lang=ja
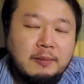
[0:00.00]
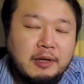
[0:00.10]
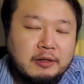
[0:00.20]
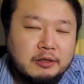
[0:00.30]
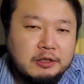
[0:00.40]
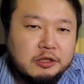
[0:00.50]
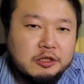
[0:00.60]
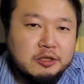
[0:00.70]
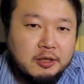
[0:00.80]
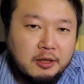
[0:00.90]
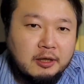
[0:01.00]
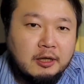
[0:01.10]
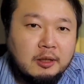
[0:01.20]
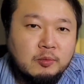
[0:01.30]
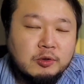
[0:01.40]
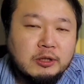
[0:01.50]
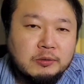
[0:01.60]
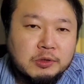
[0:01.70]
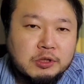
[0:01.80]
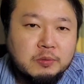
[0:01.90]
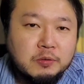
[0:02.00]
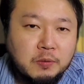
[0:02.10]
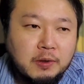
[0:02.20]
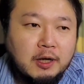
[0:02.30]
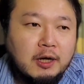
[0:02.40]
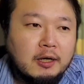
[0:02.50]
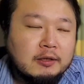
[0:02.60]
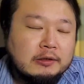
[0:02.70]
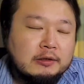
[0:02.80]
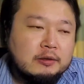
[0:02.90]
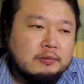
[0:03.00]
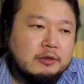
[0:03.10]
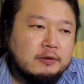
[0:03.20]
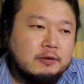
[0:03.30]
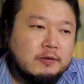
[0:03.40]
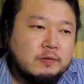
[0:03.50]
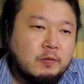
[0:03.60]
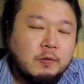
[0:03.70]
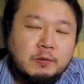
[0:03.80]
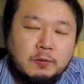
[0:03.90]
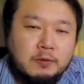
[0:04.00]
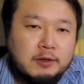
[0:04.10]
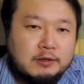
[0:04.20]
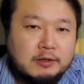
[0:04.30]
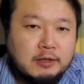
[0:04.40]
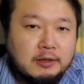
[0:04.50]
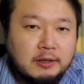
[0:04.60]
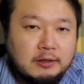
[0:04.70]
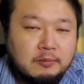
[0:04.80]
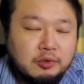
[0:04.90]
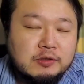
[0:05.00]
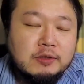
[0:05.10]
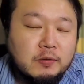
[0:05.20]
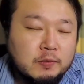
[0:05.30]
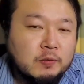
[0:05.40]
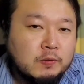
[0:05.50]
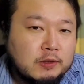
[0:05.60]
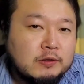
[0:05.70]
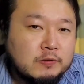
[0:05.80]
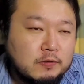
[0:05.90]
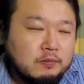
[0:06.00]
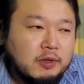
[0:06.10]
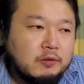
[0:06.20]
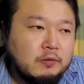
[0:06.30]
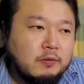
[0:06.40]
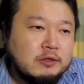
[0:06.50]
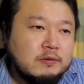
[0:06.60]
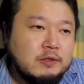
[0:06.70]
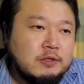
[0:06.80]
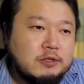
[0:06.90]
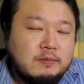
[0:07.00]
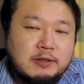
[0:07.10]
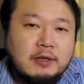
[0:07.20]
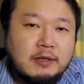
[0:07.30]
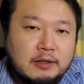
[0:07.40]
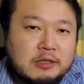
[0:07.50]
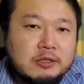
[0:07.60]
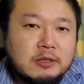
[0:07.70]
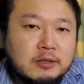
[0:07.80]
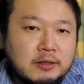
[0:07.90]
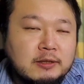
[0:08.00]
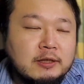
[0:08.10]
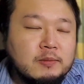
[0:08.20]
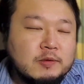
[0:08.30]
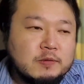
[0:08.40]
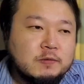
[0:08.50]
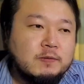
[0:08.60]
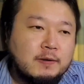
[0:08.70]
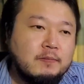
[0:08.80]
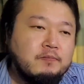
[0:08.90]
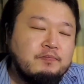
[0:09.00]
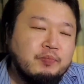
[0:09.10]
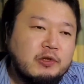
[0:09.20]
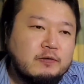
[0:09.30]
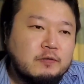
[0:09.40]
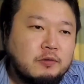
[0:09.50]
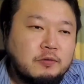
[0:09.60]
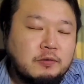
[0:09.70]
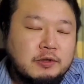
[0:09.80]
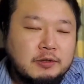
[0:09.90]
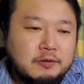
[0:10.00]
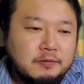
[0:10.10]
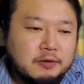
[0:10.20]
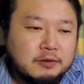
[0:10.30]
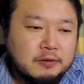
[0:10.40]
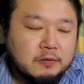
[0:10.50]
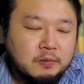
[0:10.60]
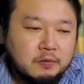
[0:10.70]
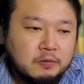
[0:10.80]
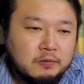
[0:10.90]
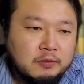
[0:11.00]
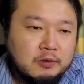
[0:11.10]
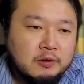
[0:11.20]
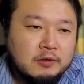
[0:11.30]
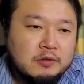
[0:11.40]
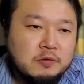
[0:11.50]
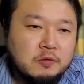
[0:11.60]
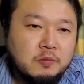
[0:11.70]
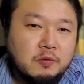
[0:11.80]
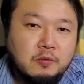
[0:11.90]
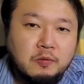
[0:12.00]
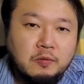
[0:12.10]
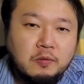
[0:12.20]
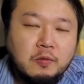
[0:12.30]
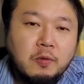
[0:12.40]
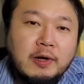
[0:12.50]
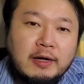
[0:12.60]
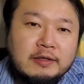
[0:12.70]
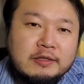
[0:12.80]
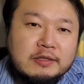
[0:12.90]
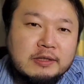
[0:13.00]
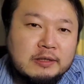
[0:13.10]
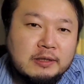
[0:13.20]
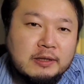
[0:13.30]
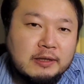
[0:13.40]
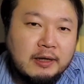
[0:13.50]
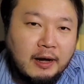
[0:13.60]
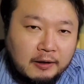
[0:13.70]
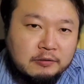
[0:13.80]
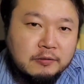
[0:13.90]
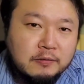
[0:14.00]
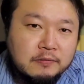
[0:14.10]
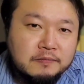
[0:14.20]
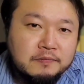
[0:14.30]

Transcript: 画面にしてゲームを楽しむとか、またはそのコントローラーつけて、物理コントローラーですよ。要はスイッチみたいな感じでね、ゲームをするとか。そういうのはいろいろできるんですけども、そういうものも互換性があると。